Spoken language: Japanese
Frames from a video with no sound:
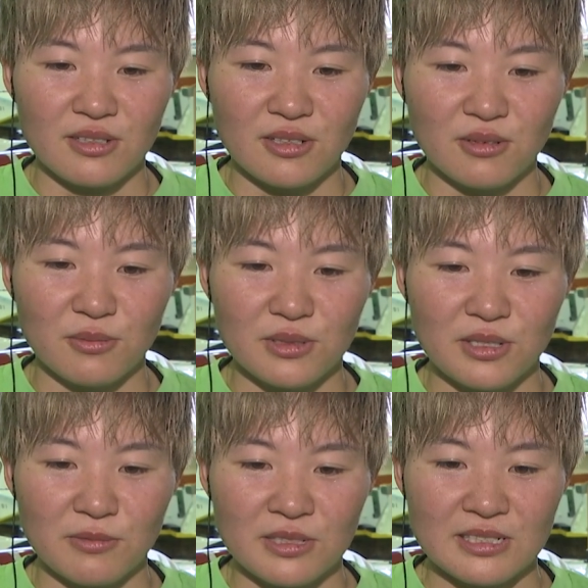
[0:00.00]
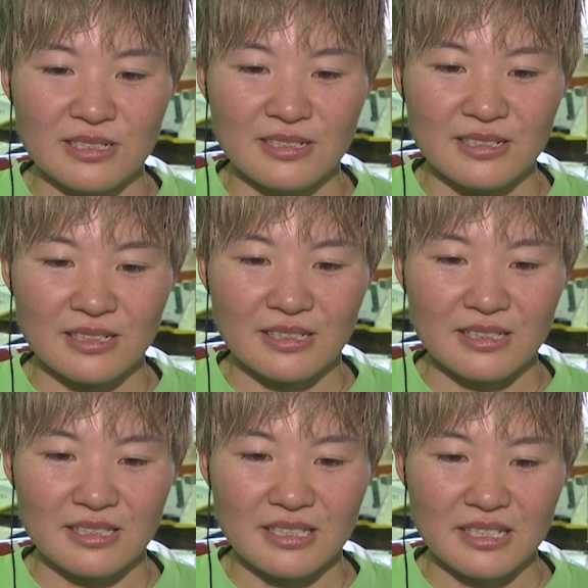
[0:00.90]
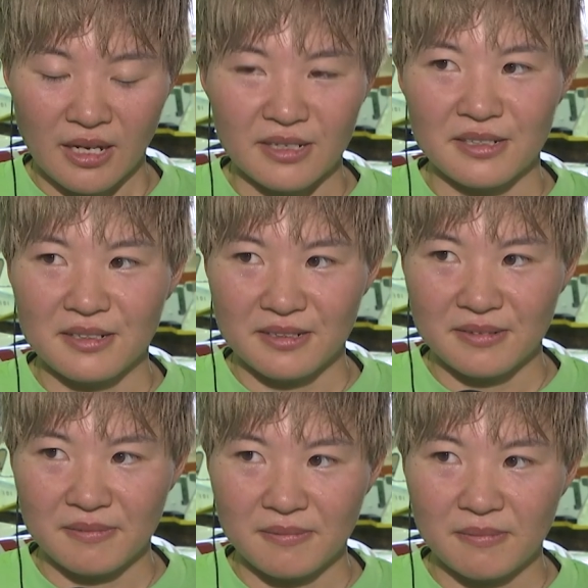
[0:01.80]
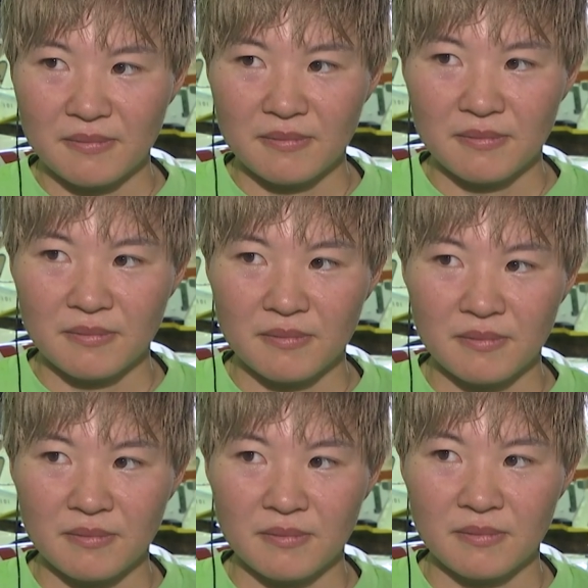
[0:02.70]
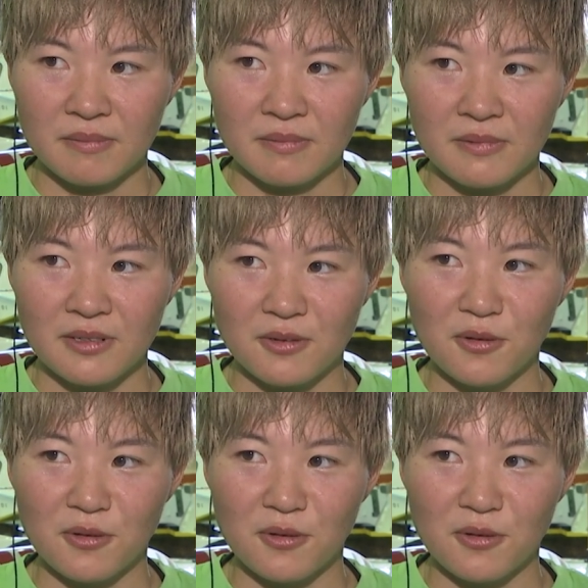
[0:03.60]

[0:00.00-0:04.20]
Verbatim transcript: 思ってます。はい。はい、今のレース30万